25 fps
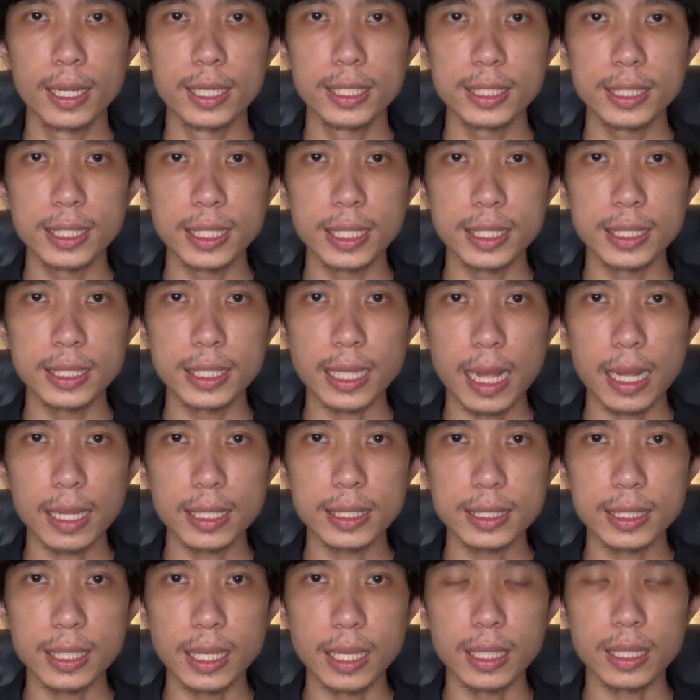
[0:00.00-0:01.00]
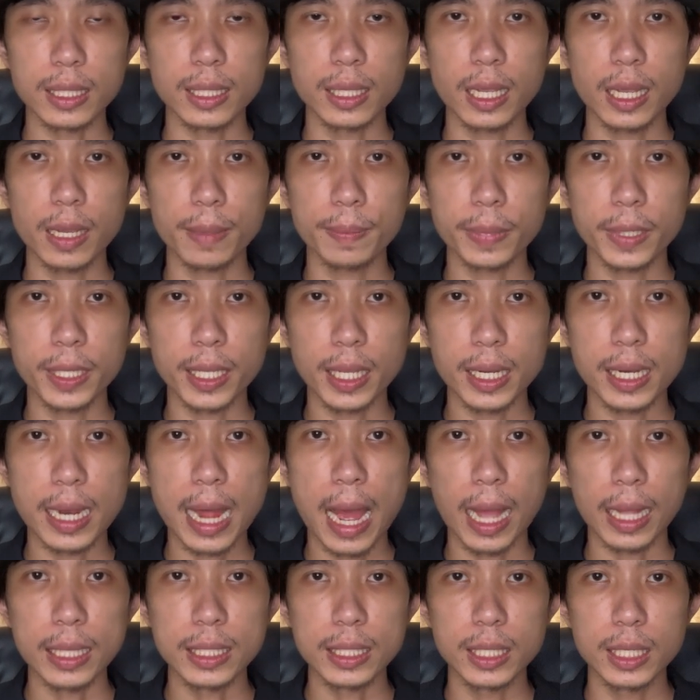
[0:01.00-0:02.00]
สิ่งศักดิ์สิทธิ์เทพพย
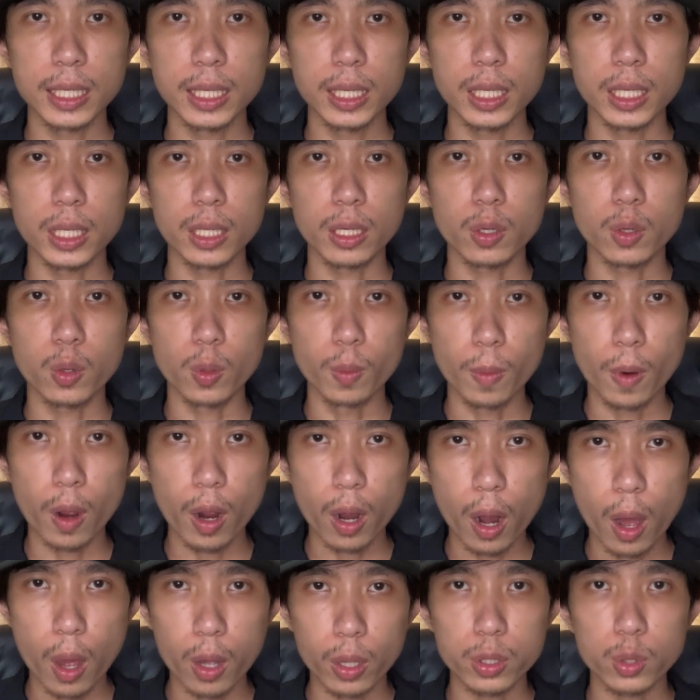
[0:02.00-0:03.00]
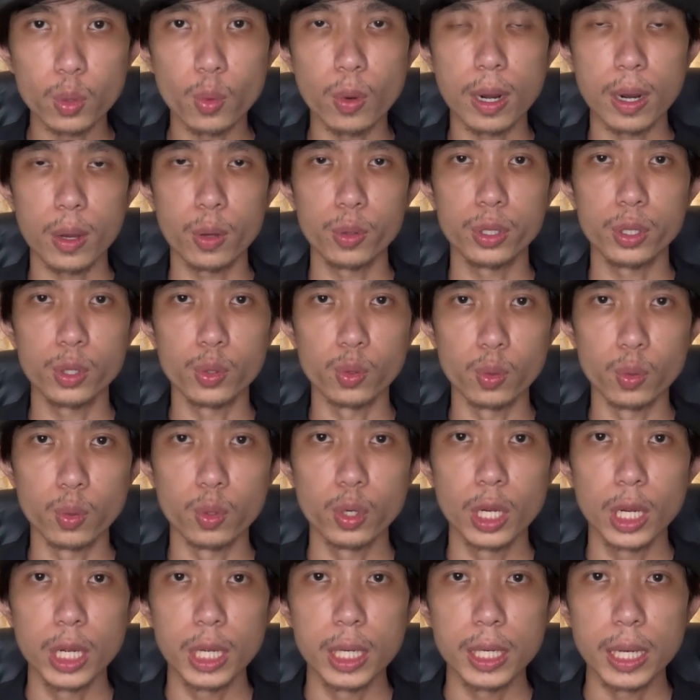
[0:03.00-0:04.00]
ดาที่คุ้มครองตัวเราอยู่
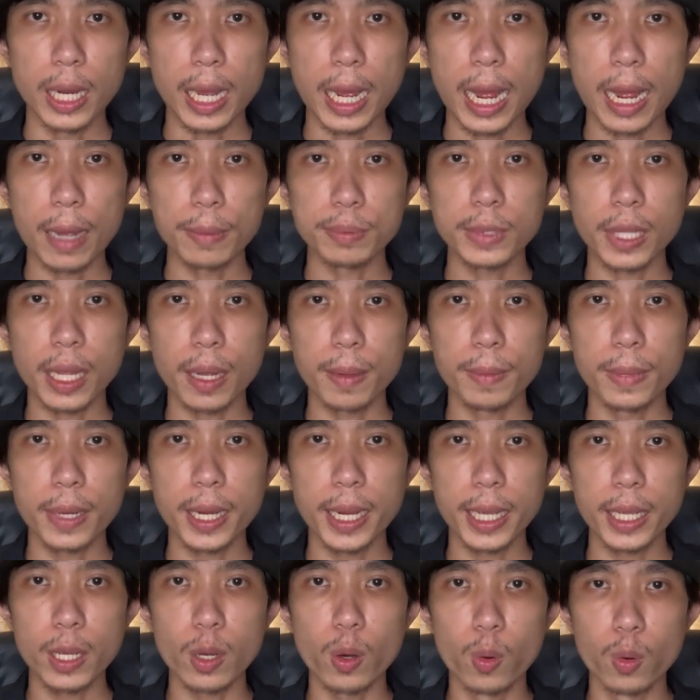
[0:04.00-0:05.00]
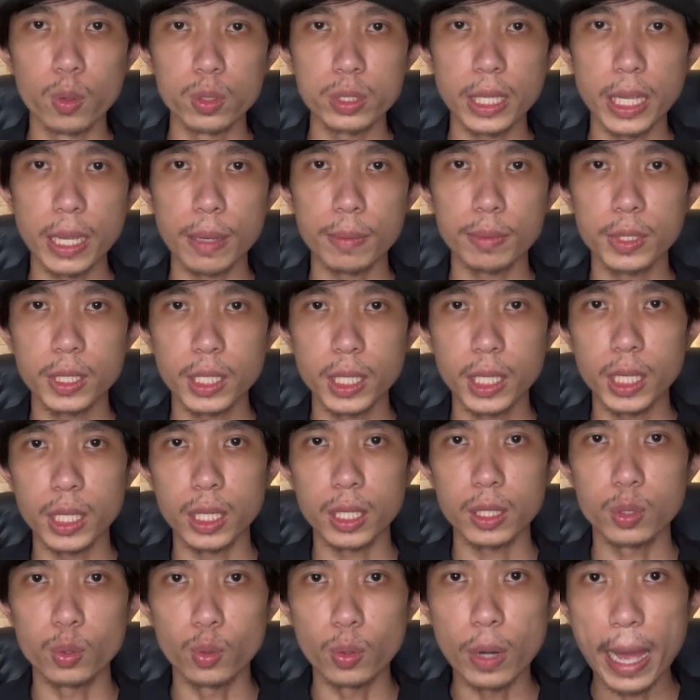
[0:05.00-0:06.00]
นะครับทำให้องค์เทพที่
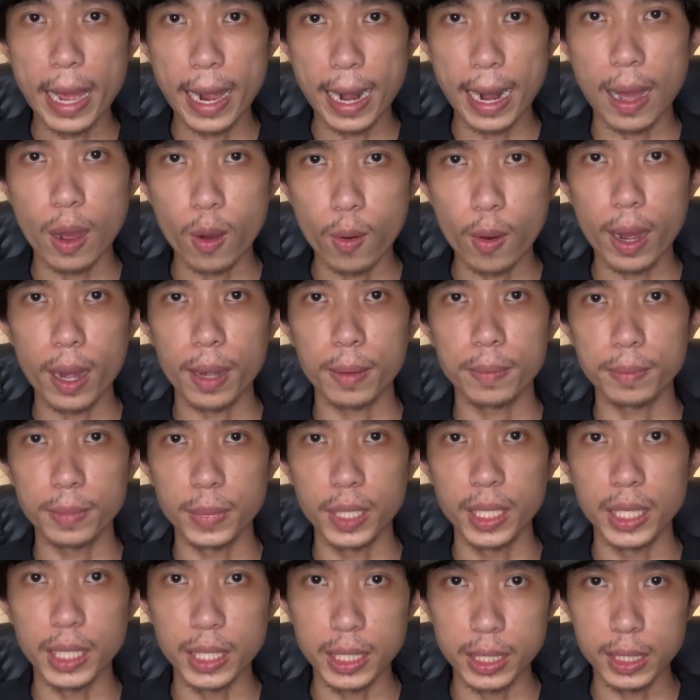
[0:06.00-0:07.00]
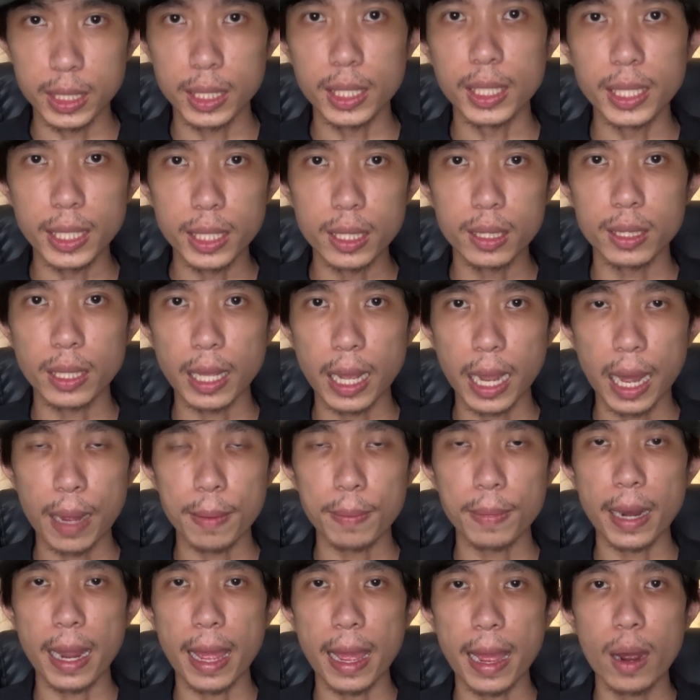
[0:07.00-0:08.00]
ดูแลเราอะ่ะมีอิทธิฤทธิ์นะครั
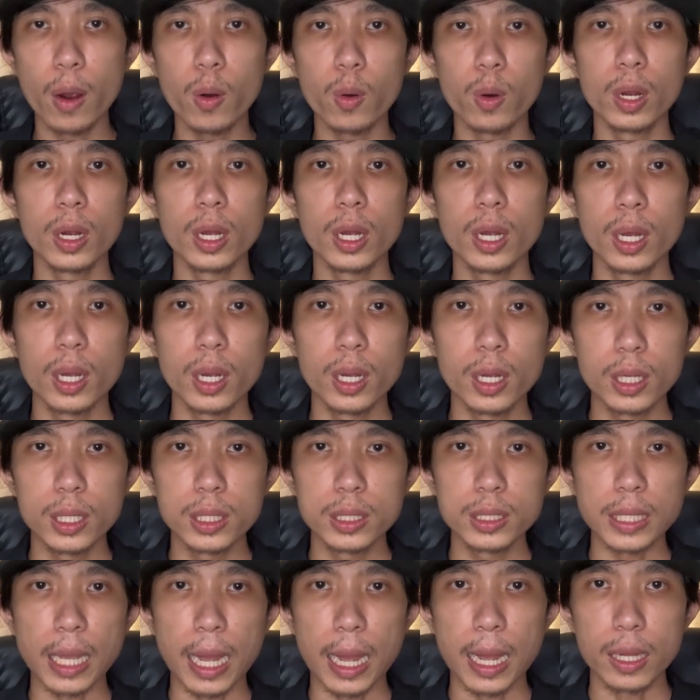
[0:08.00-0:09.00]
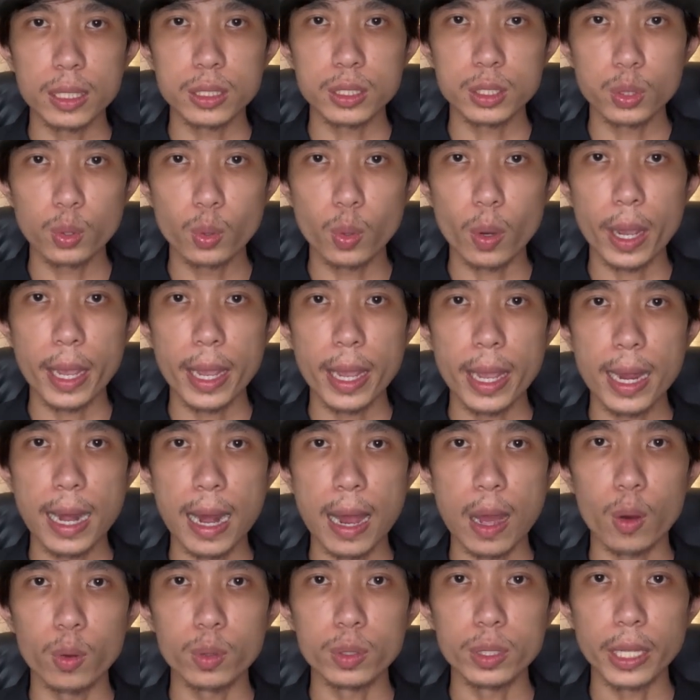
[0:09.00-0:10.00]
บ แล้วจะช่วยให้
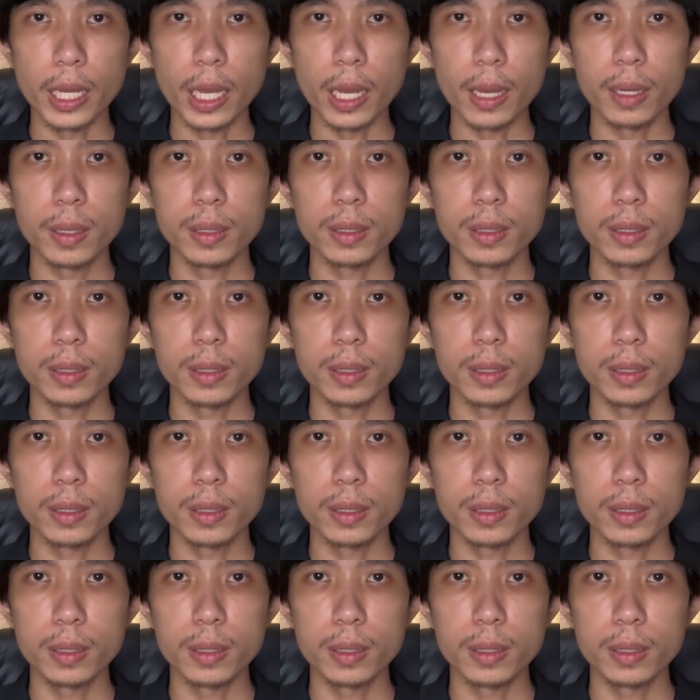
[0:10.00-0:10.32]
เราเนี่ย